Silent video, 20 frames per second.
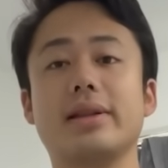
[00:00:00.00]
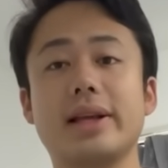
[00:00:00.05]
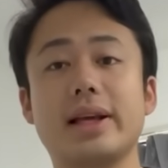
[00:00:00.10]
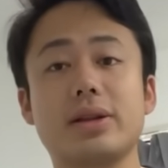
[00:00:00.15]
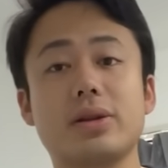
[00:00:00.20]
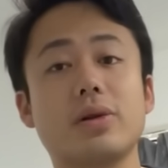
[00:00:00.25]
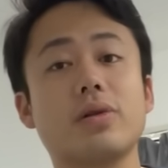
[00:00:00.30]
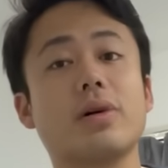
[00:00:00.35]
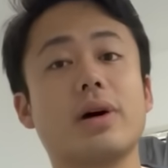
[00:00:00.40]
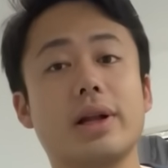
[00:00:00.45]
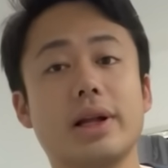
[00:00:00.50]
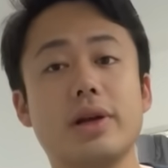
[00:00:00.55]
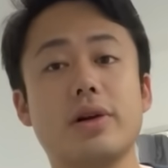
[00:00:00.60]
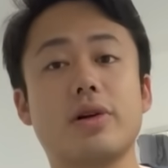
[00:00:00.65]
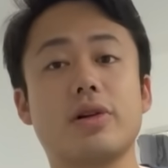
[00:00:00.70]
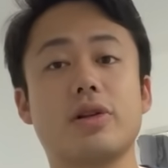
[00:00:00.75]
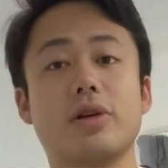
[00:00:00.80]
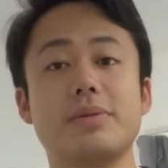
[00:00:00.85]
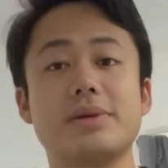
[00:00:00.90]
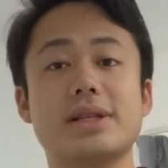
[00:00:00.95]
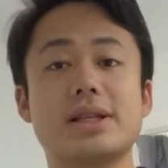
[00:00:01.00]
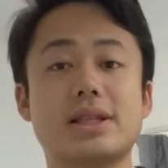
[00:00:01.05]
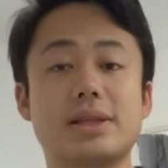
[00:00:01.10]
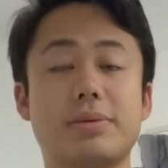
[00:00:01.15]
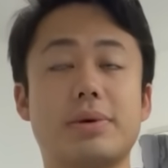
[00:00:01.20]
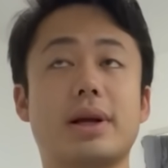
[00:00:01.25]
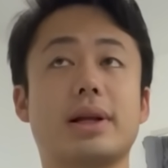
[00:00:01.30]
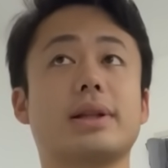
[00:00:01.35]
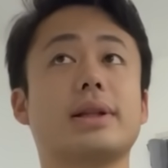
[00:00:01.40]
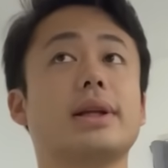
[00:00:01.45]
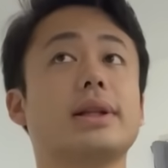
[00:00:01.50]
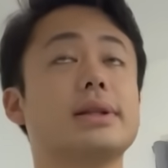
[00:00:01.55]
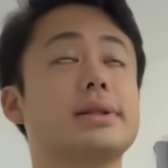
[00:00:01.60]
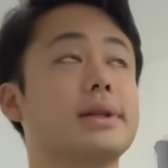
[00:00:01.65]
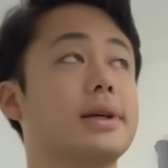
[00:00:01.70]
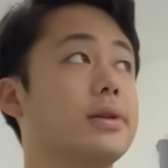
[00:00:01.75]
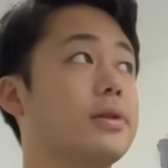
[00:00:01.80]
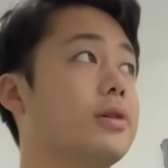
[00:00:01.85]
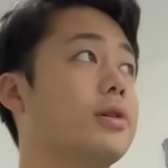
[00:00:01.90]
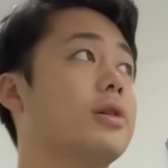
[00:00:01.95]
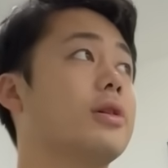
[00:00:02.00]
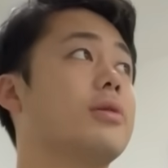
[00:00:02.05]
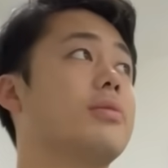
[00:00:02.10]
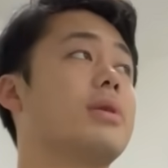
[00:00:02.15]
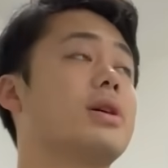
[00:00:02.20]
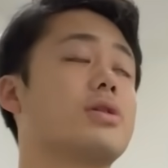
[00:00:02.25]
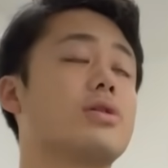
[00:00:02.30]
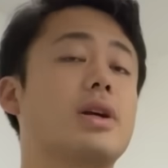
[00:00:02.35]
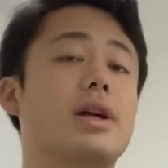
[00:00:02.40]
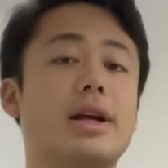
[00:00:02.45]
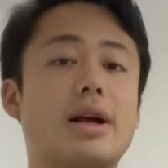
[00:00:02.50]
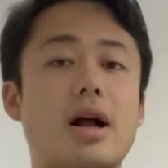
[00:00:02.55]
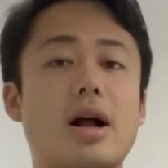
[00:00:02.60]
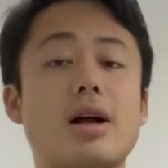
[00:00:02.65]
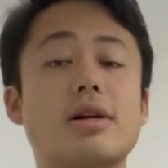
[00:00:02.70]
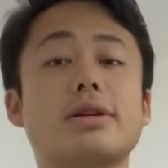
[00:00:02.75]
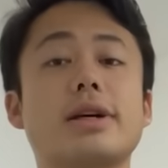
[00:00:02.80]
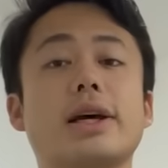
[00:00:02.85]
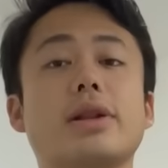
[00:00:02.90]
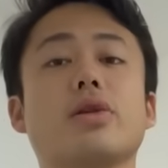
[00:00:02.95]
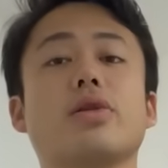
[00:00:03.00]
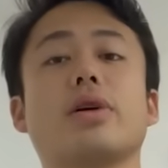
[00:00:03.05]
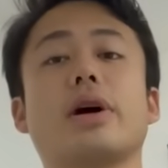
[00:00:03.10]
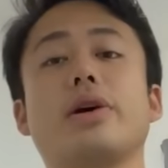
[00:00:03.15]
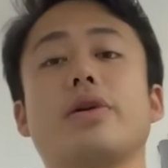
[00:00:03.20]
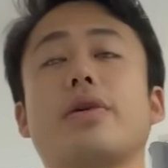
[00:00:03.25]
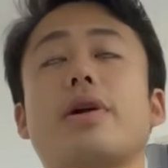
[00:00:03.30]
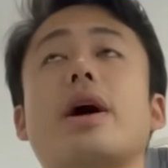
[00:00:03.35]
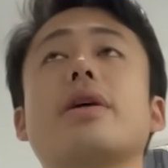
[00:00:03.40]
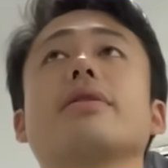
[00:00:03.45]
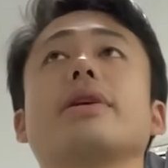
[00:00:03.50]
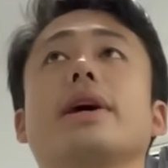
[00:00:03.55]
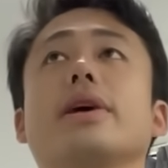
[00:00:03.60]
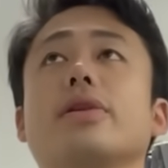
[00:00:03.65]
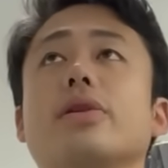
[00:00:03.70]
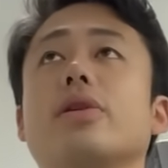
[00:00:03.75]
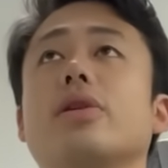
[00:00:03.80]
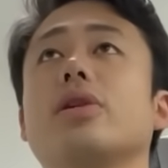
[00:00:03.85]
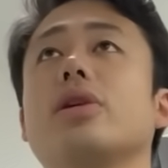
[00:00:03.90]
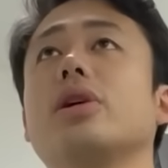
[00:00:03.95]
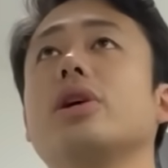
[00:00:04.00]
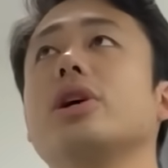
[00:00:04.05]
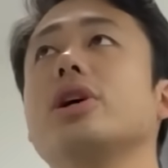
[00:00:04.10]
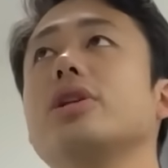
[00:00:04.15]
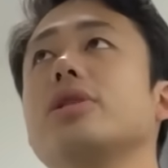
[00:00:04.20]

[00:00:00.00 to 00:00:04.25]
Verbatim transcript: ネットとかね、いろいろと見させてもらったんですけど、まあそれはね価格変動とかいろいろあるけど、